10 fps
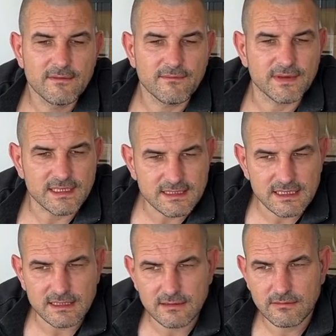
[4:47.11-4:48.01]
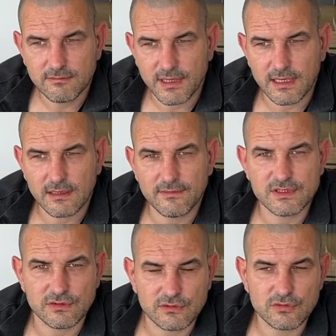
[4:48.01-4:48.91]
Wichtig bei
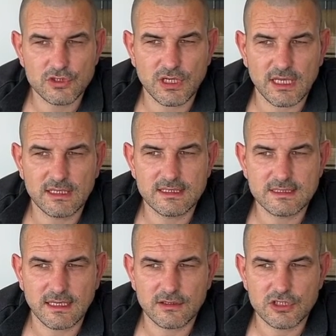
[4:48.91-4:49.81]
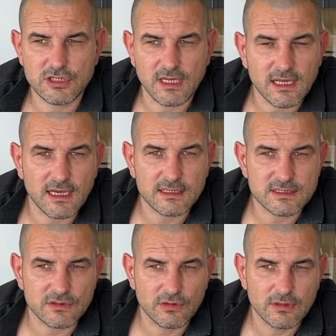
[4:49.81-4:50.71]
Versottungsschäden ist eine schnelle
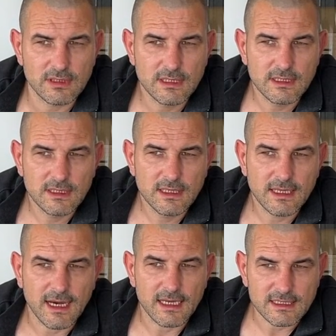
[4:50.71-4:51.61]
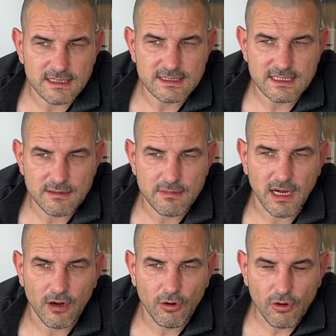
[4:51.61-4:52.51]
Reaktion, allerdings eben
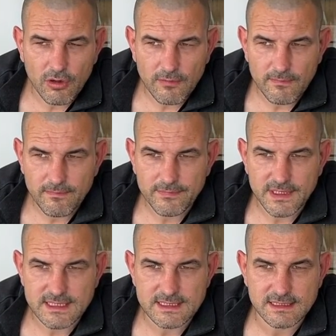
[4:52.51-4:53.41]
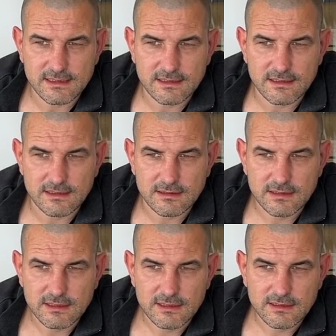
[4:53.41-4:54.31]
auch, und das äh,
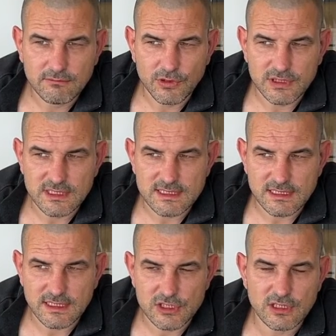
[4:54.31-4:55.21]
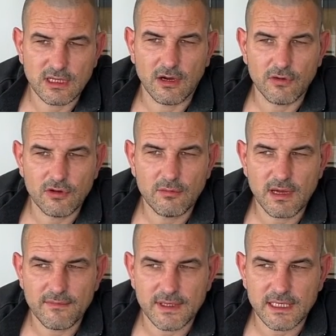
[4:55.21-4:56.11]
möchte ich jetzt an der Stelle auch
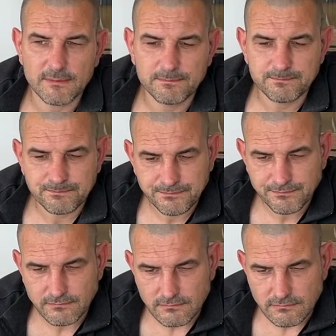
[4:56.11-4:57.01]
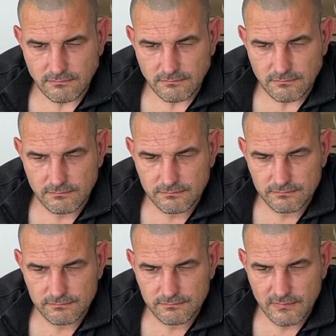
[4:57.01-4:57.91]
nochmal erwähnen, mh,
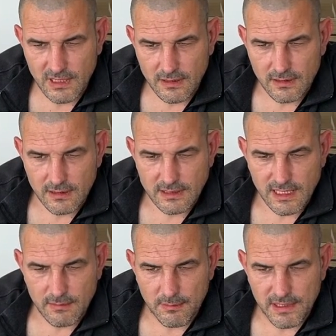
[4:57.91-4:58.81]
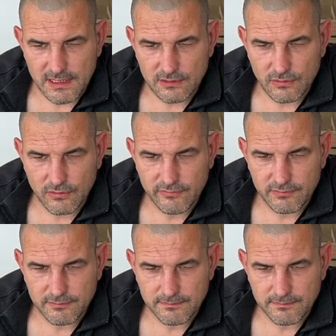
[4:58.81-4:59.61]
hm, Thema Pelletofen,